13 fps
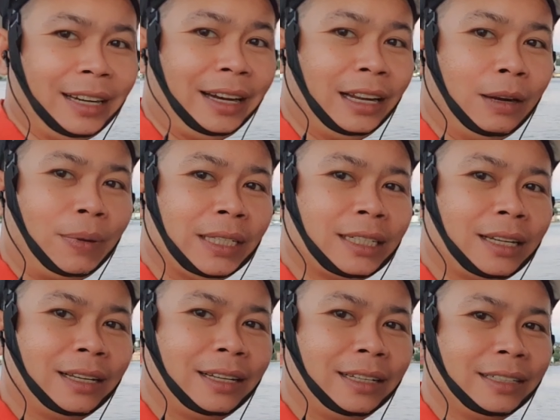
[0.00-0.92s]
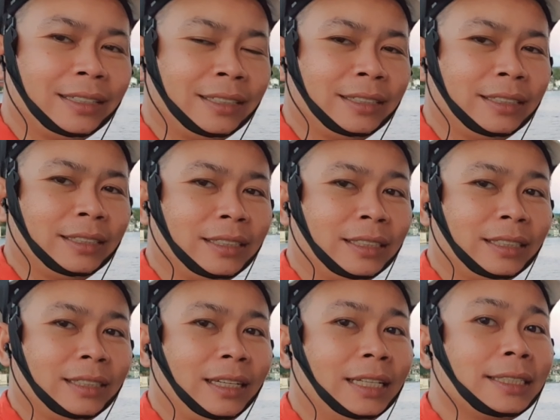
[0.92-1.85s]
Dan di depan sana
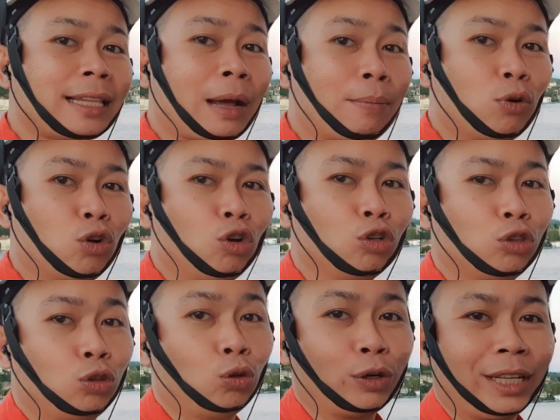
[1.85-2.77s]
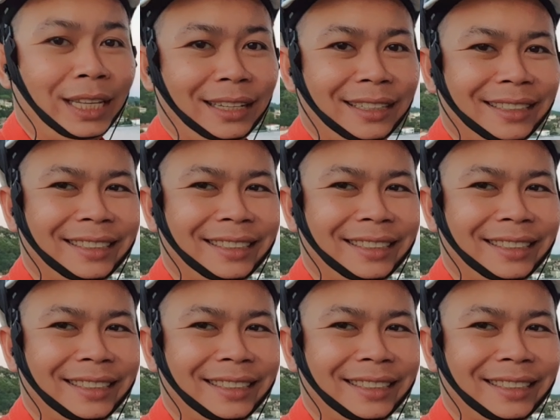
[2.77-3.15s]
Istanbul, Turki.